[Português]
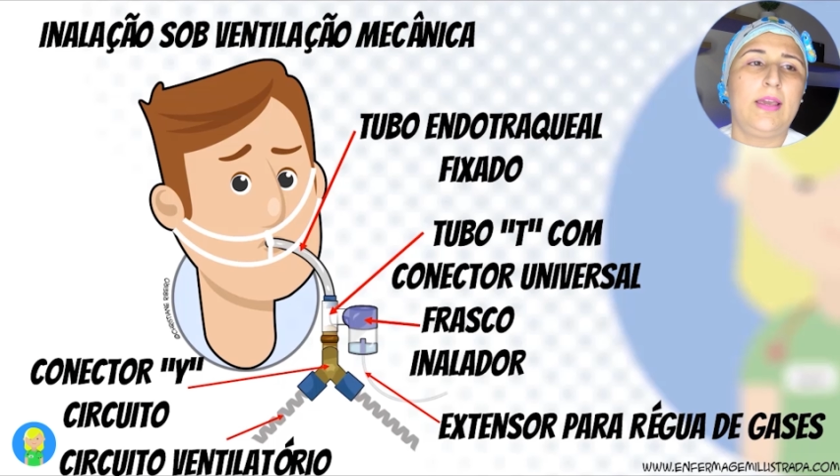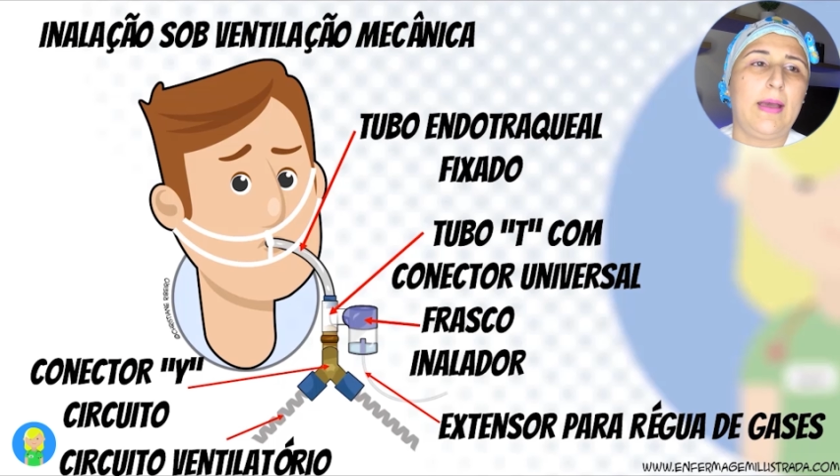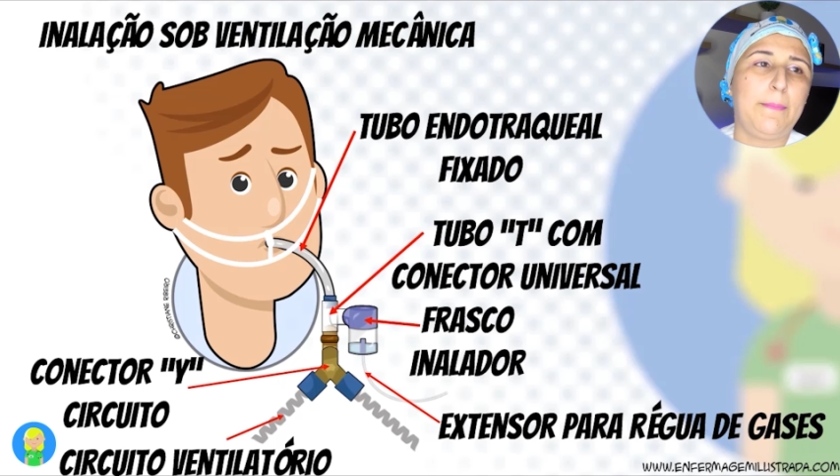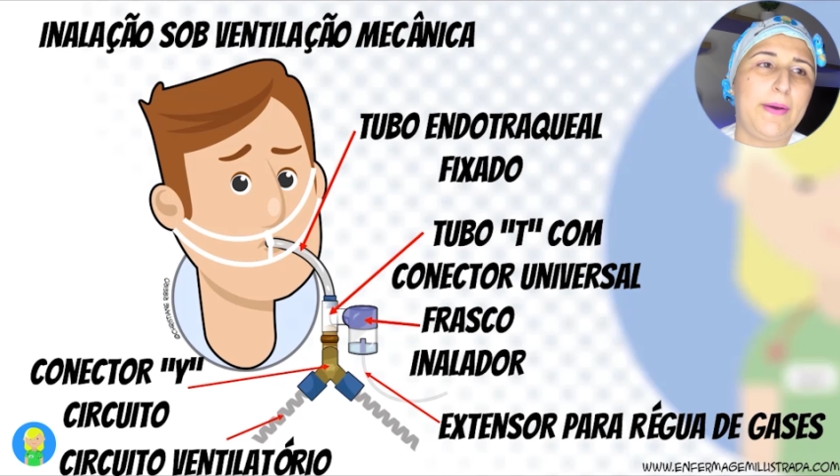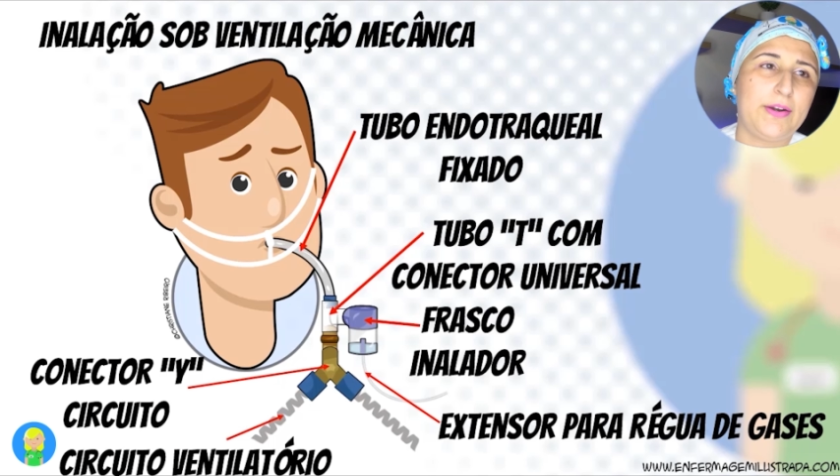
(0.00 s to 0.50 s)
que
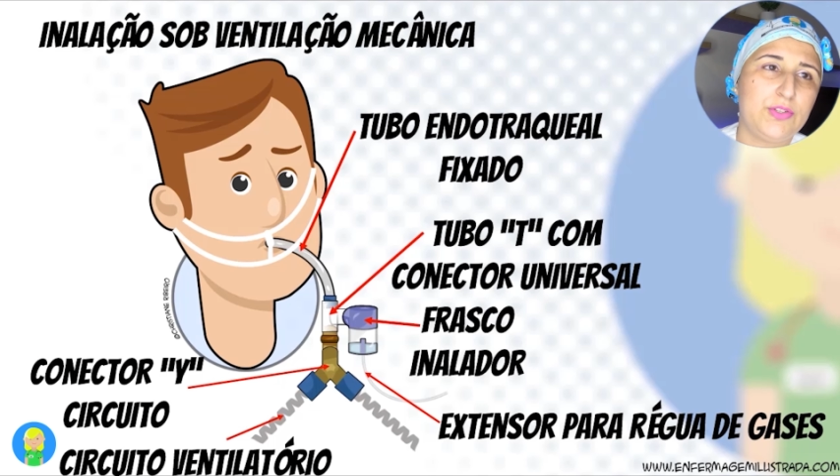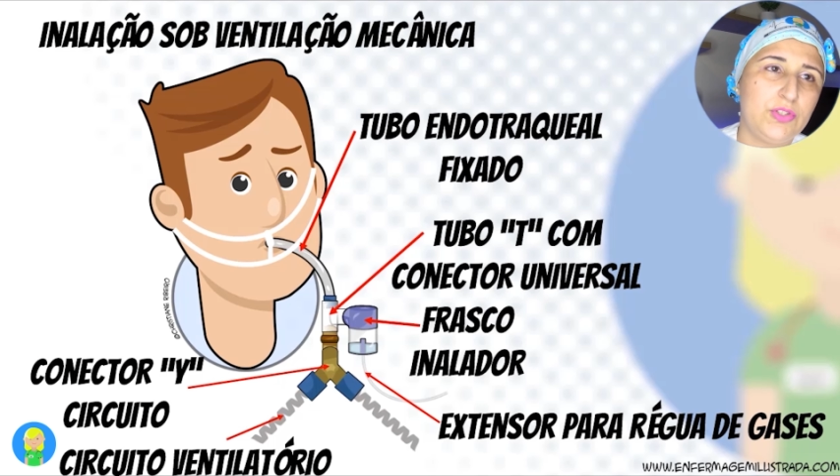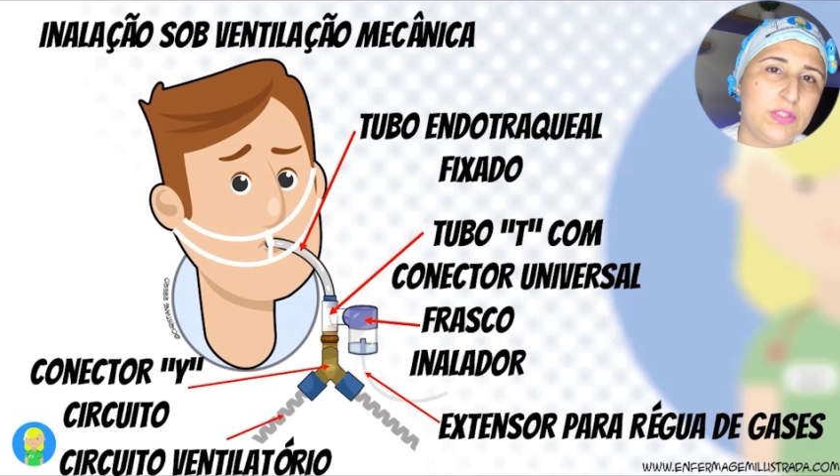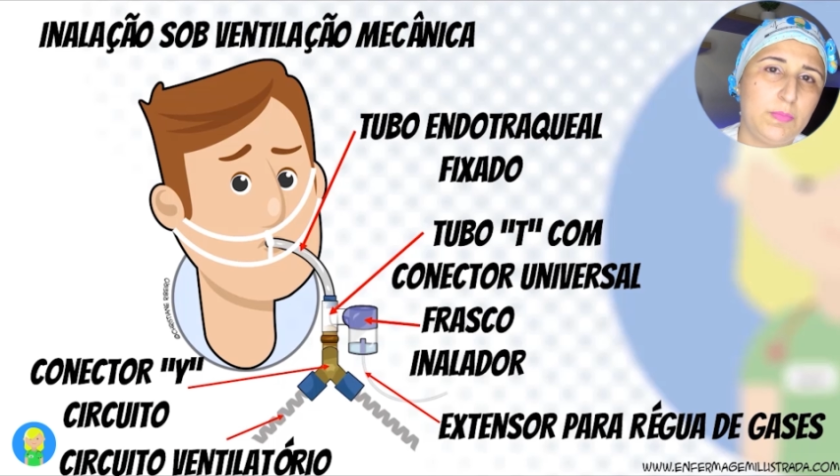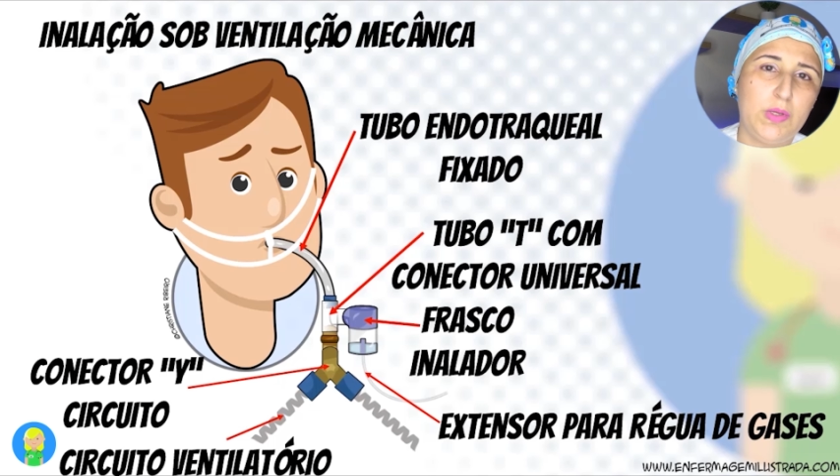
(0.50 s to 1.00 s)
é a parte
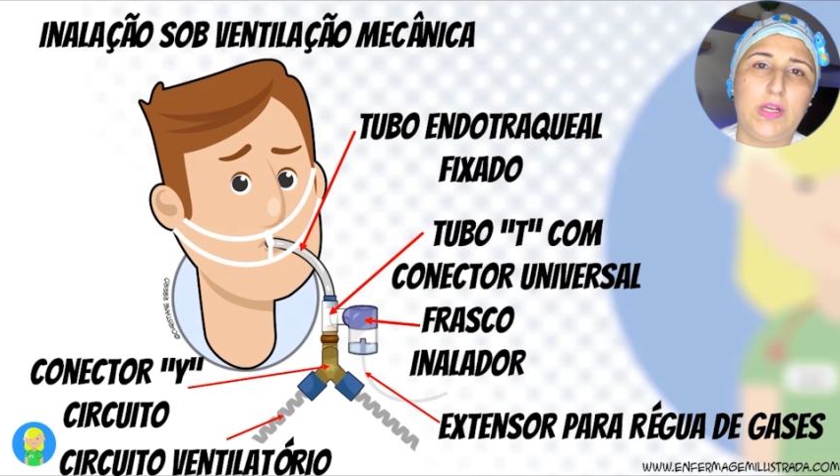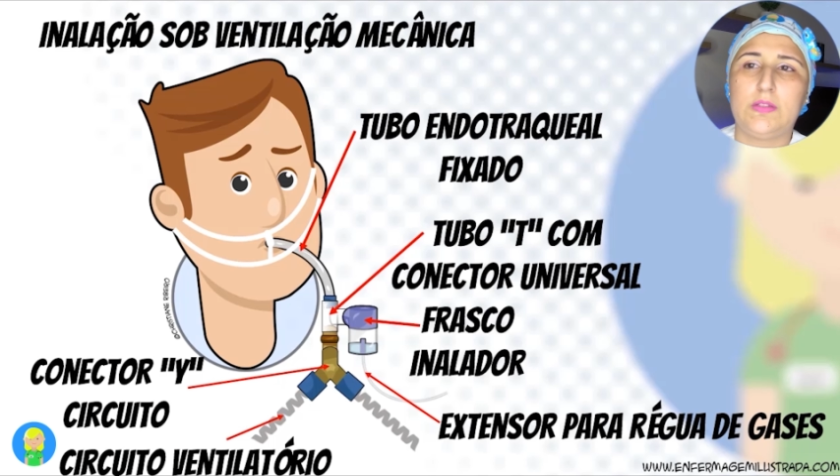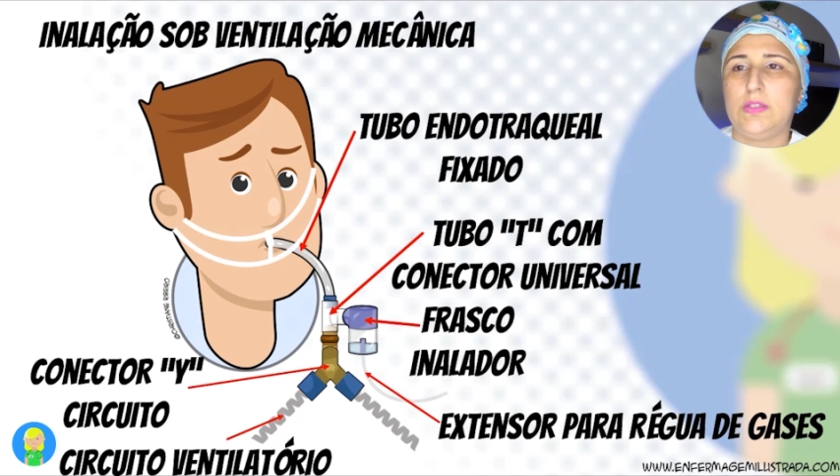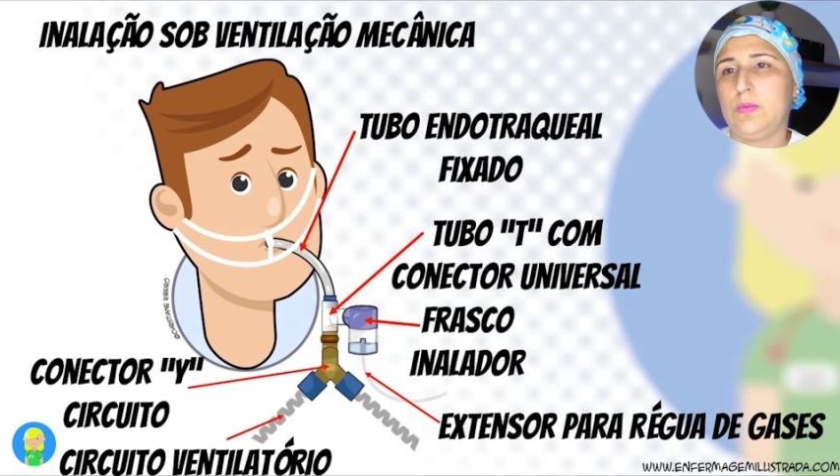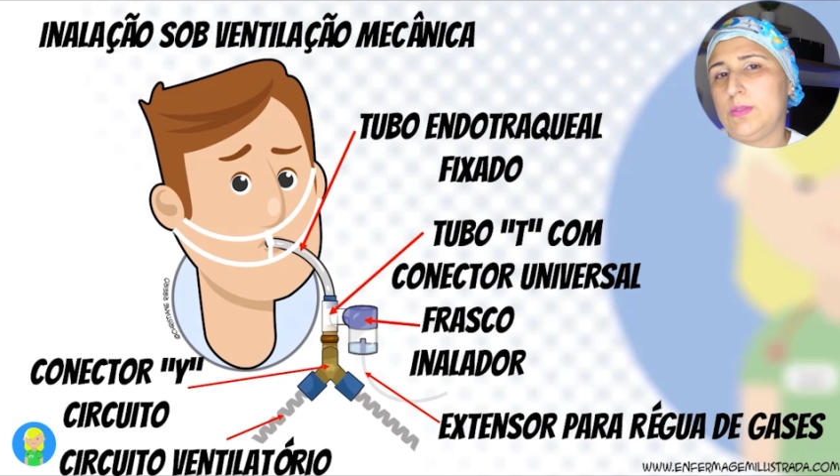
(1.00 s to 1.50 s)
de
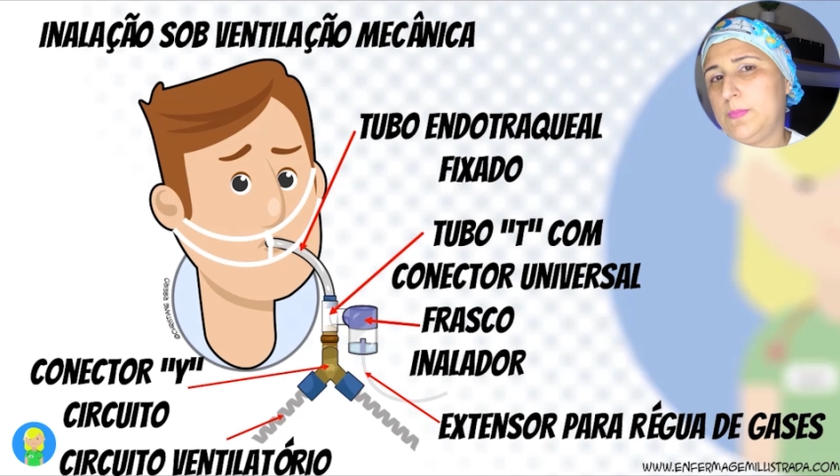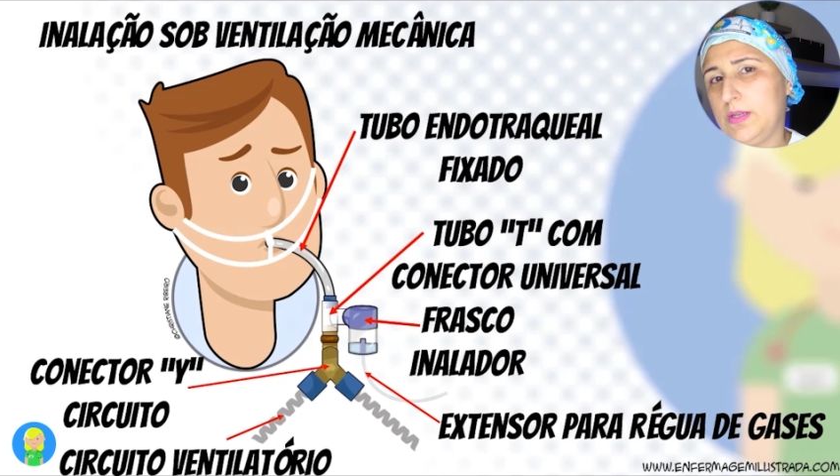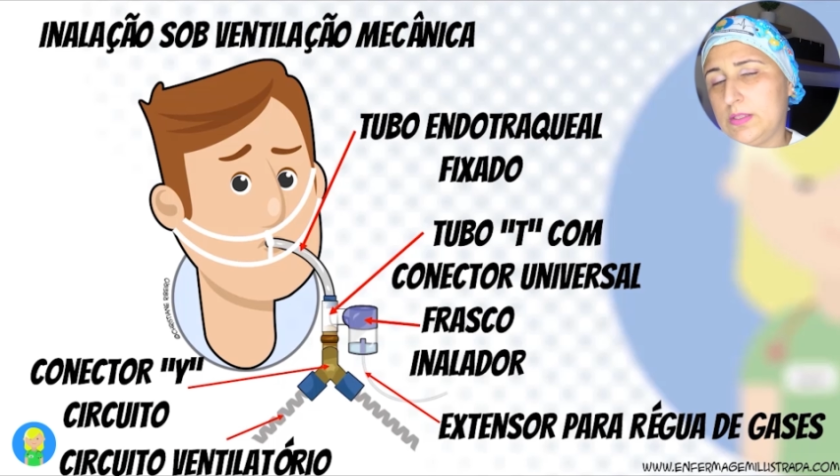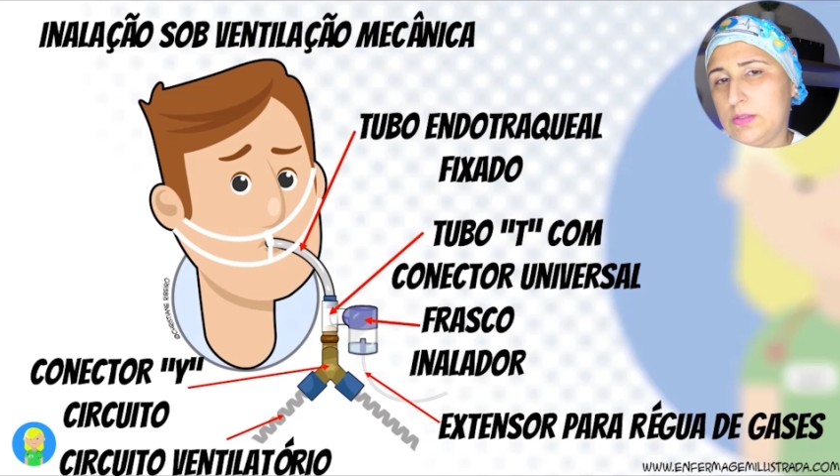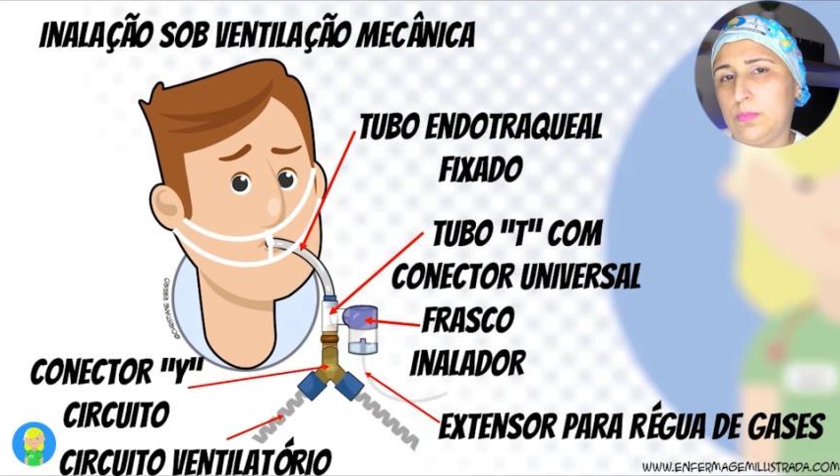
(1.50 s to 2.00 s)
inspiração e
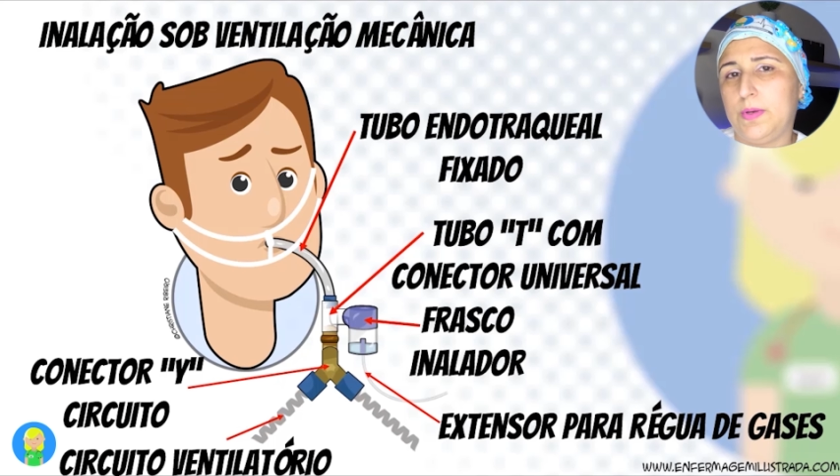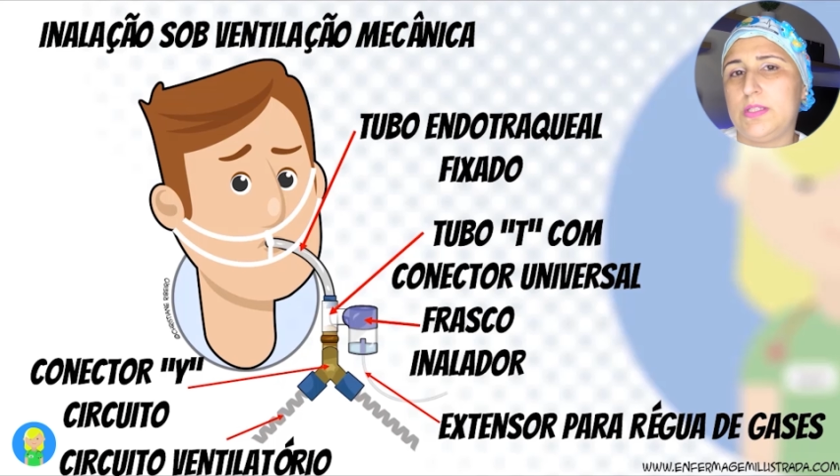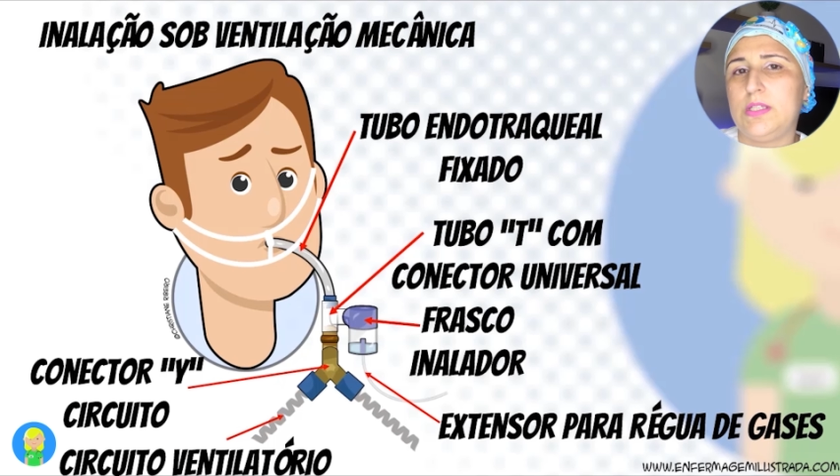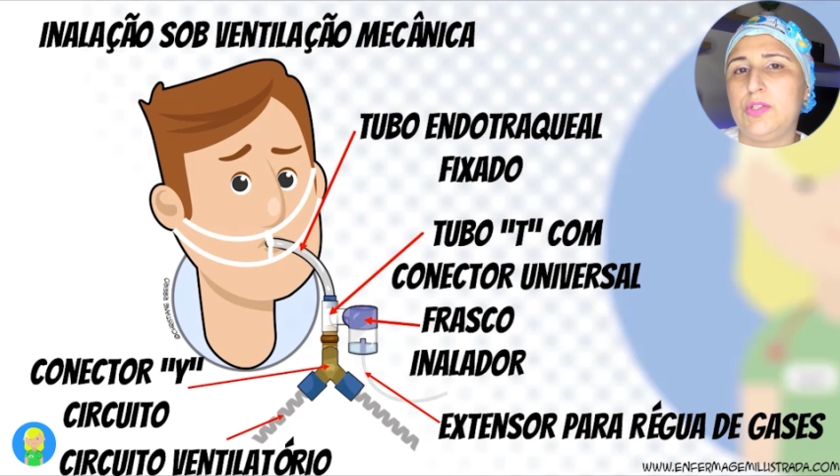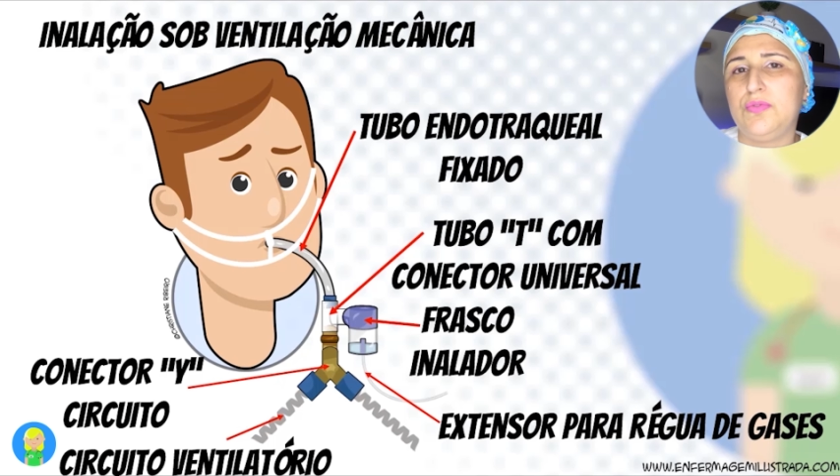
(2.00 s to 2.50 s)
expiração do
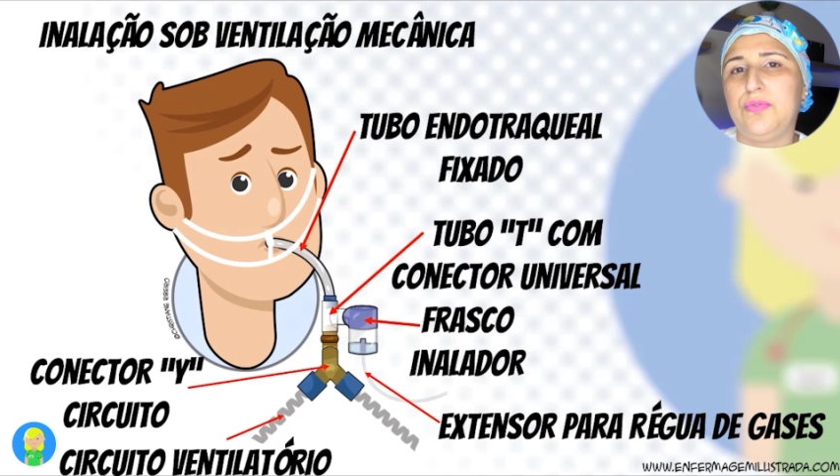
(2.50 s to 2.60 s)
paciente,